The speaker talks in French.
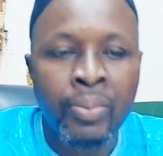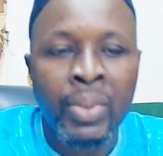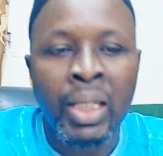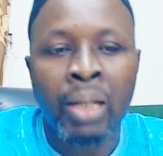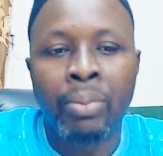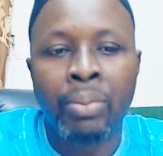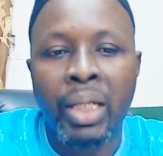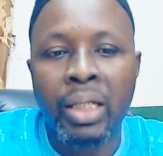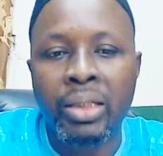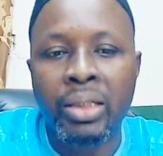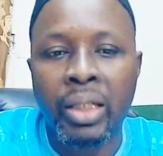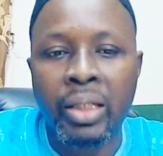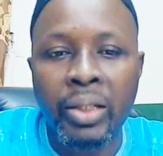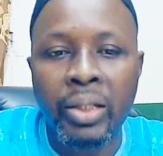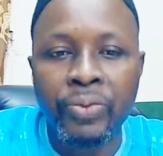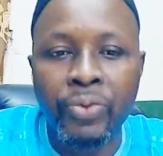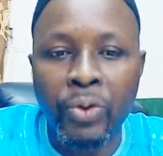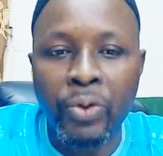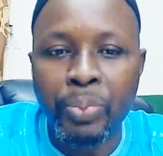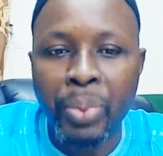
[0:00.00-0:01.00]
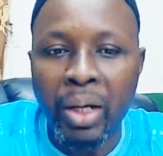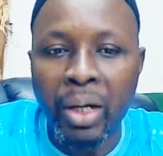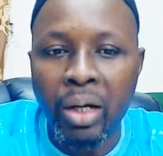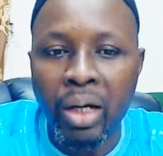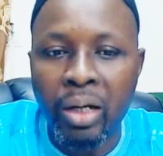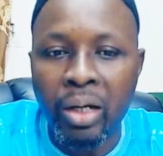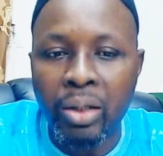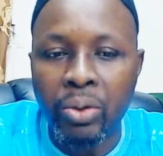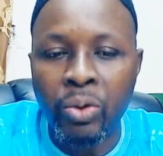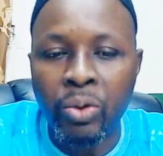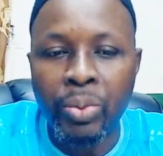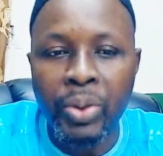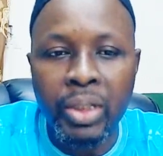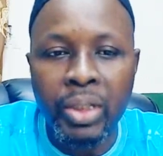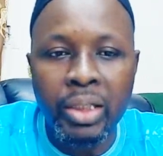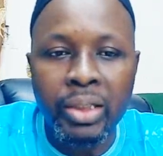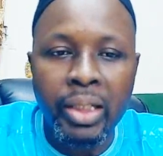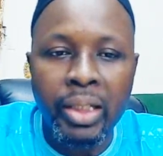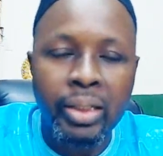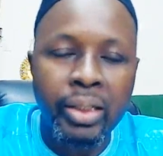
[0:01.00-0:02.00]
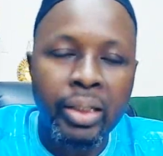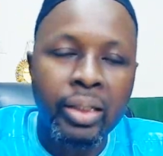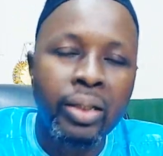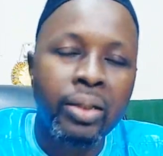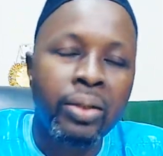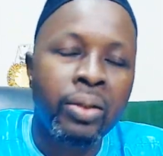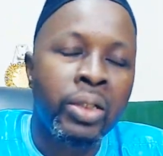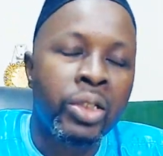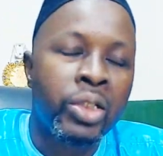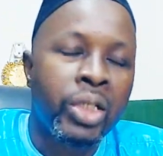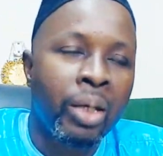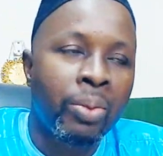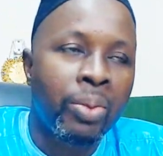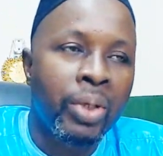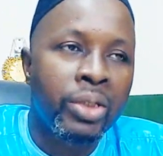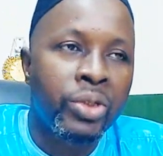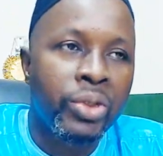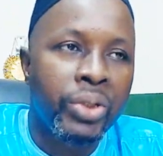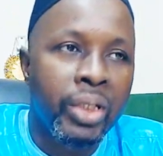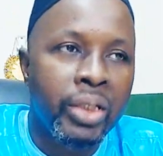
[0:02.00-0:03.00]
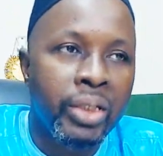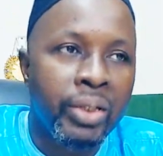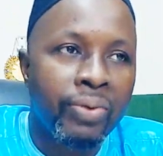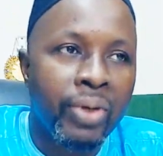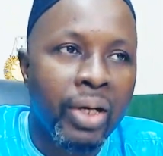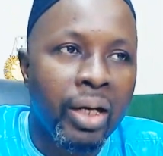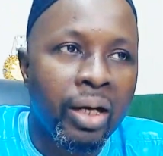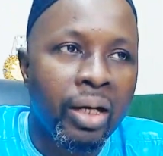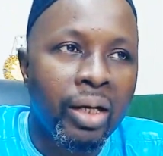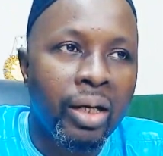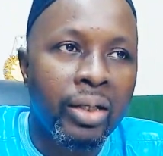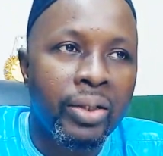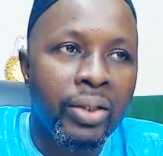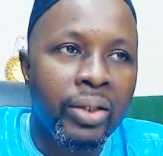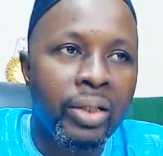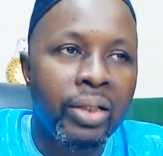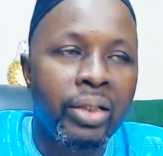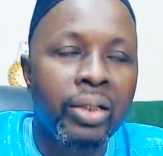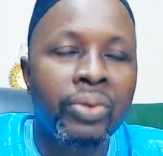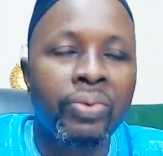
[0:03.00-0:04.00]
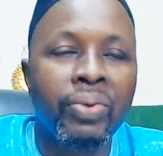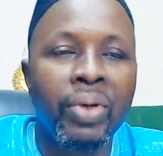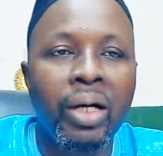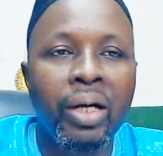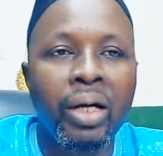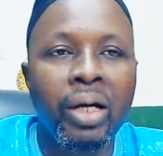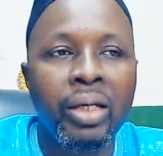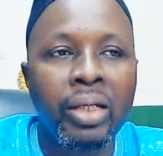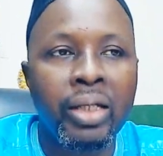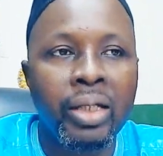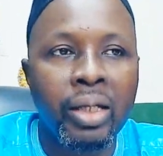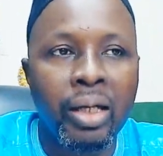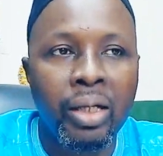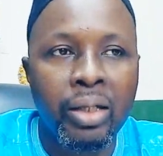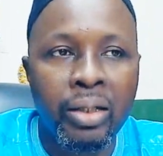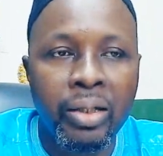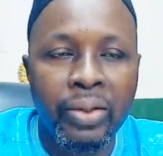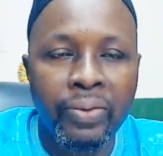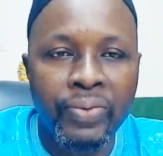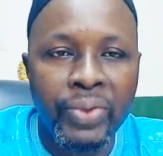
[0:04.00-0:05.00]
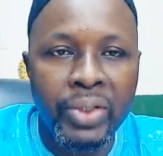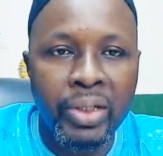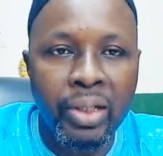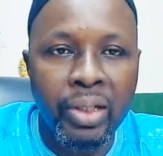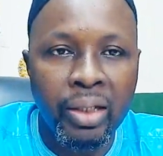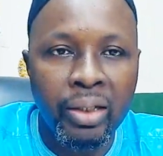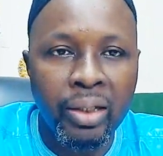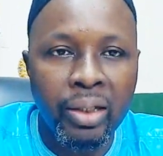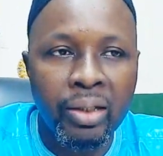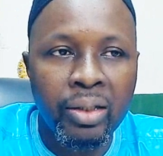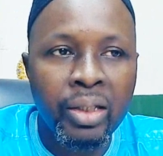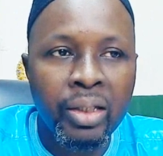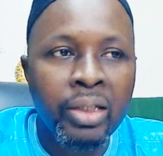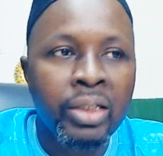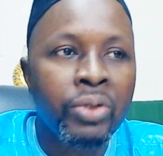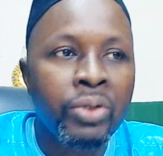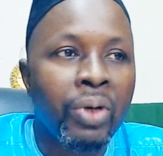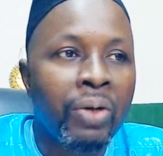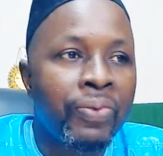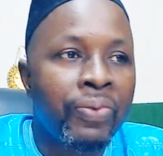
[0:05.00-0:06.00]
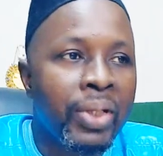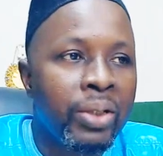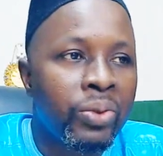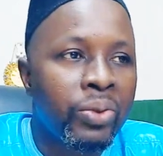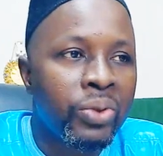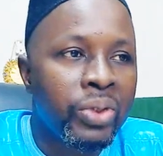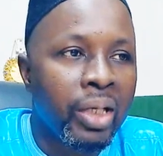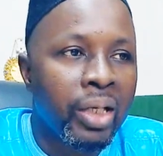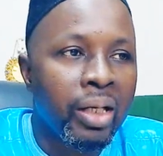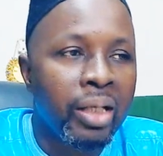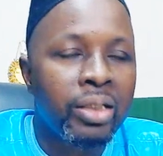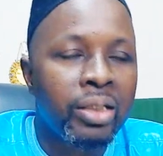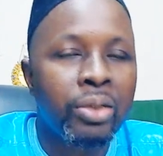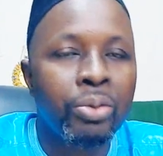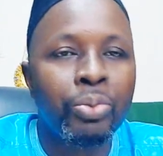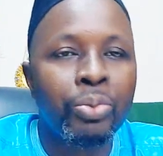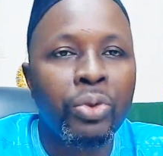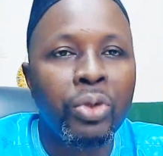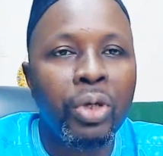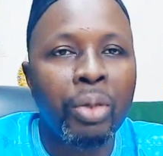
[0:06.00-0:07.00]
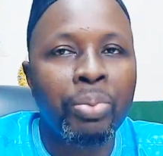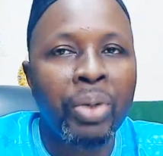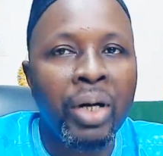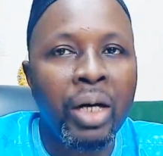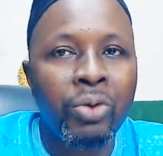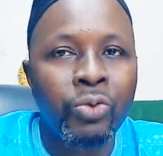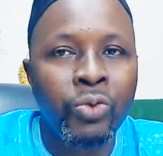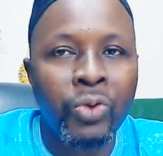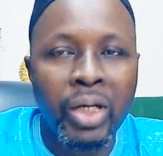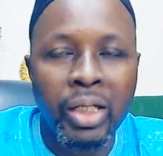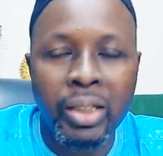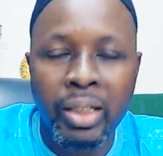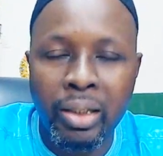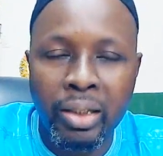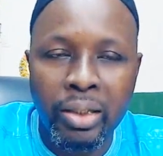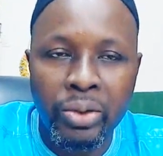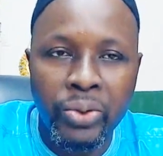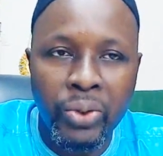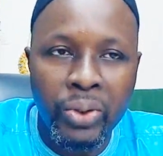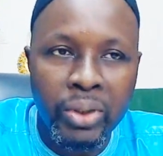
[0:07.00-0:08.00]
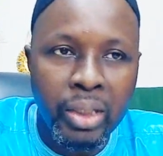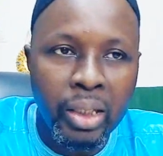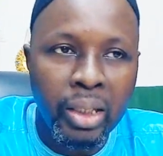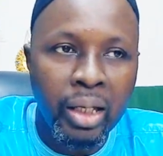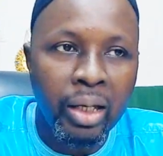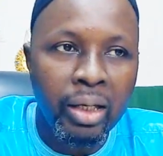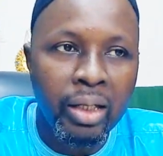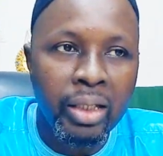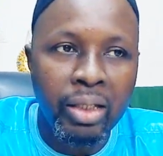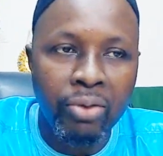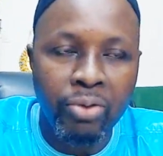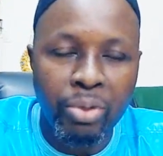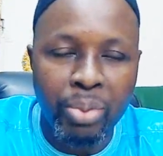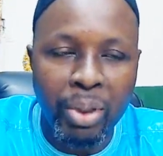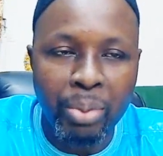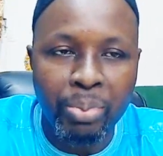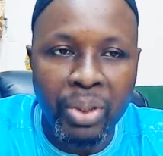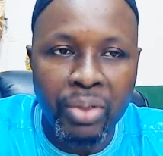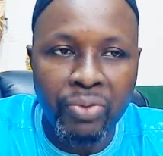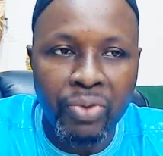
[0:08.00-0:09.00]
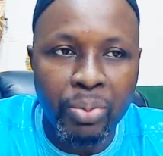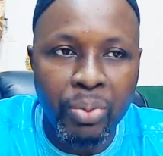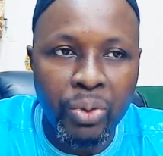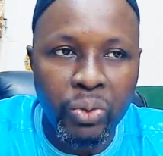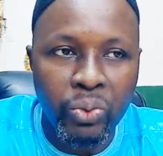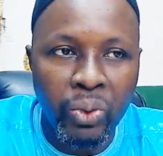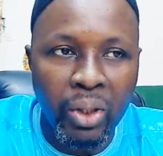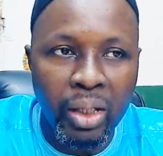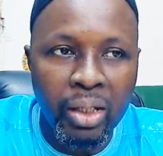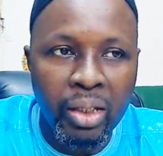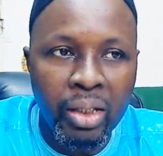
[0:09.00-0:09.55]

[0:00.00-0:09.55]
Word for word: Mais ce qu'il ne faut pas oublier, c'est que le diable a juré devant Allah qu'il va égarer le fils d'Adam. Tu vas faire tout ça là, tu ne pourras pas avoir quelque chose que Allah n'avait pas prévu pour toi.